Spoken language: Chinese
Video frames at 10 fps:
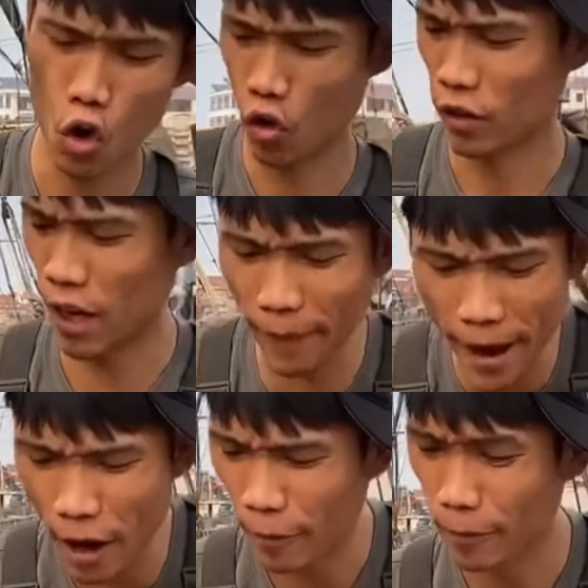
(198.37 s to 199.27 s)
看到没有？
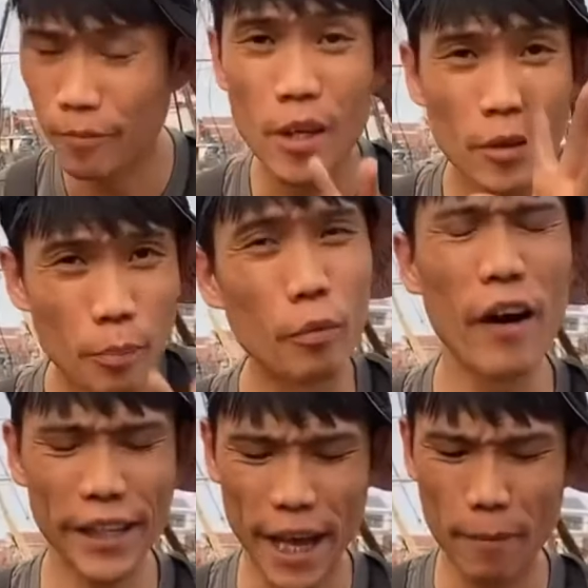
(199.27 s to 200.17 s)
不放
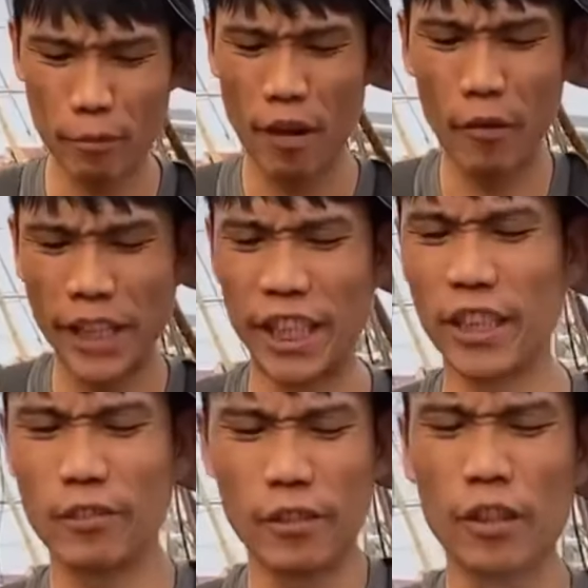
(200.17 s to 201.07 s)
盐，不放味精，
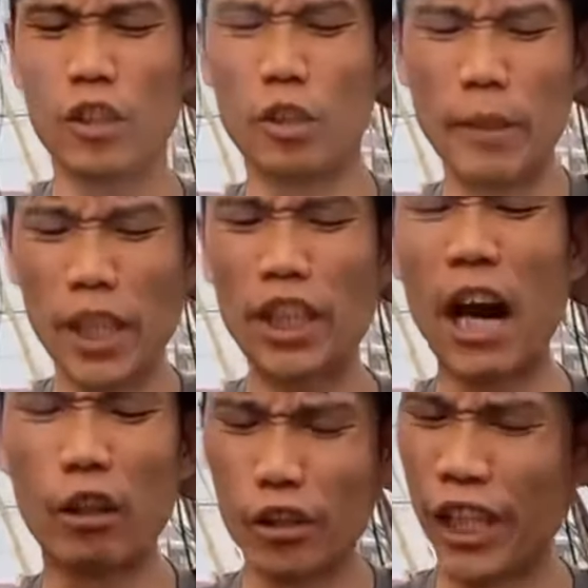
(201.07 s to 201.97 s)
就这么一炒
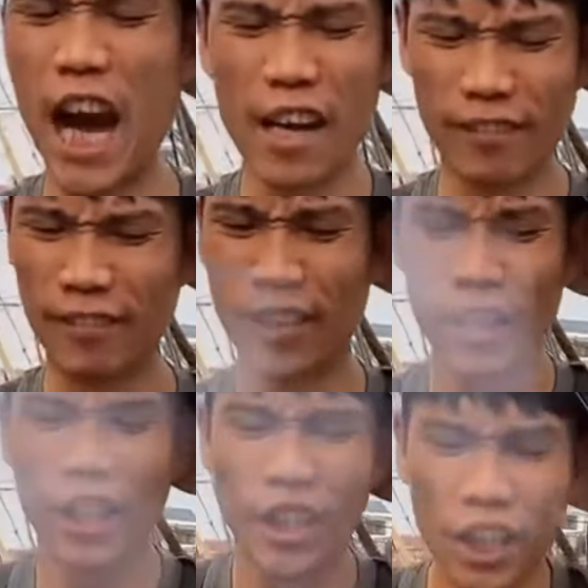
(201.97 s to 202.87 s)
就行，
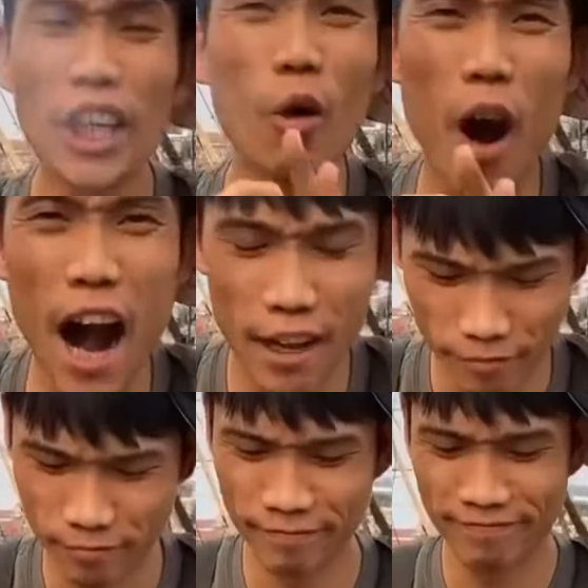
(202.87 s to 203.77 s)
一会儿
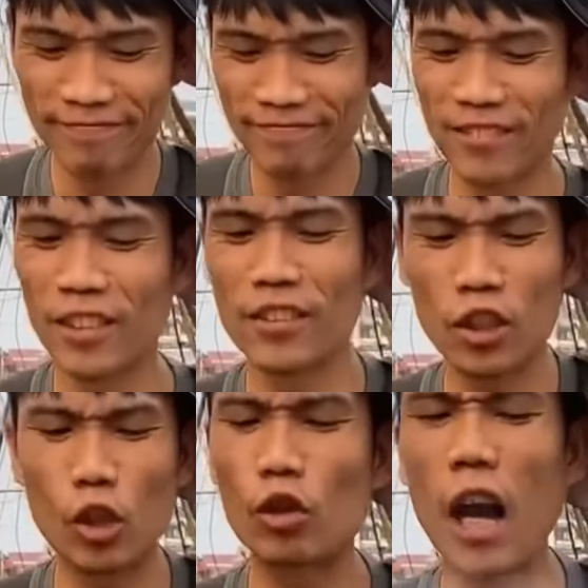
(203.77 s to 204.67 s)

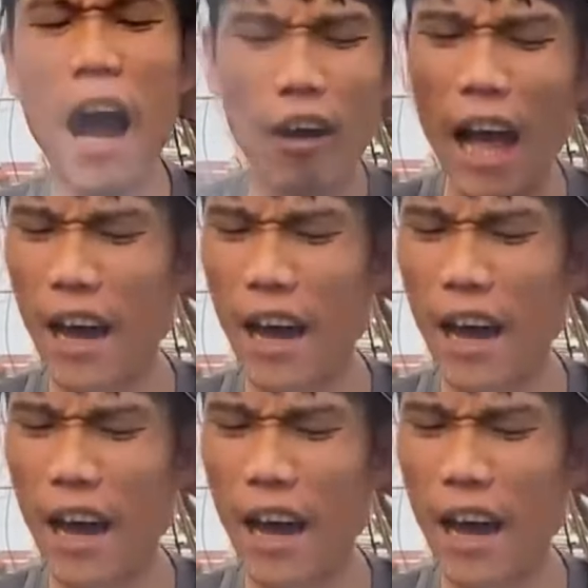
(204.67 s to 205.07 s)
就炒好了，